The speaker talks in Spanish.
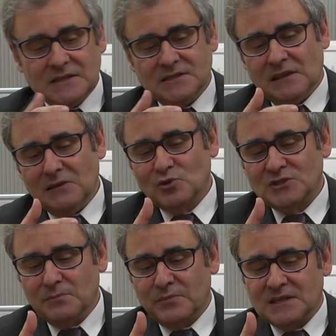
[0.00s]
cristianismo
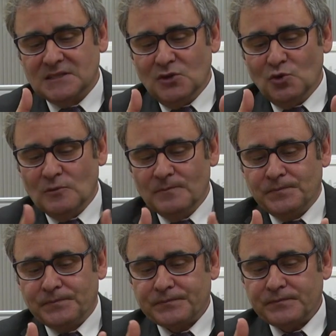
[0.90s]
siempre ha sido
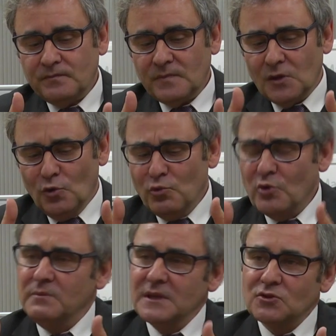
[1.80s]
un
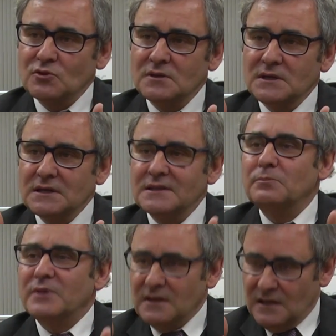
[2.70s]
movimiento de
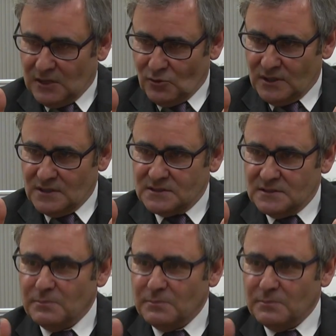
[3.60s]
predicadores,